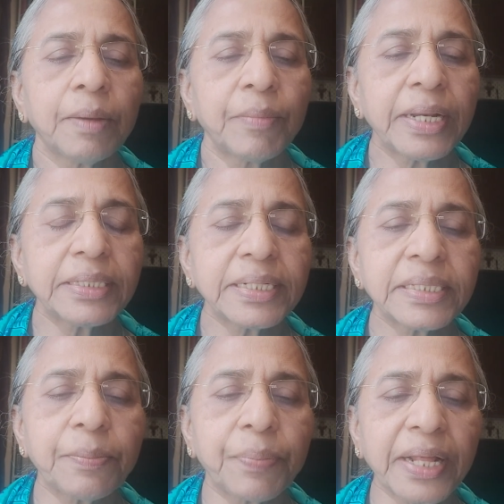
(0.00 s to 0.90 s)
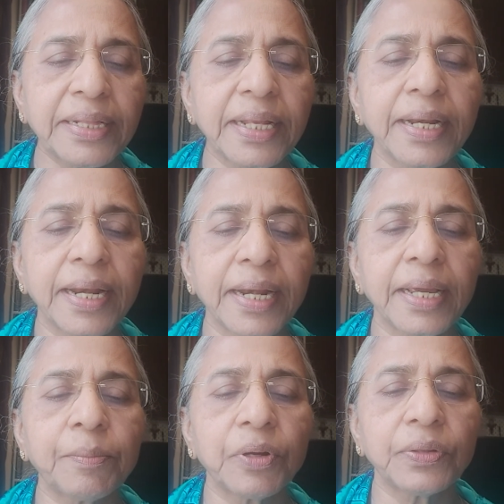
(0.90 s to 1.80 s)
మనం చేసే ప్రతి
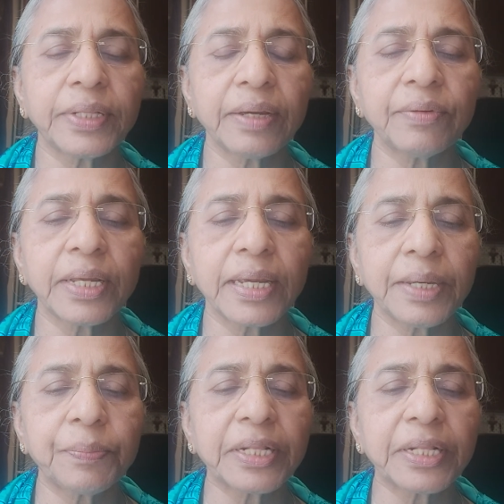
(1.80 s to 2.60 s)
నిర్ణయంలో దేవునికి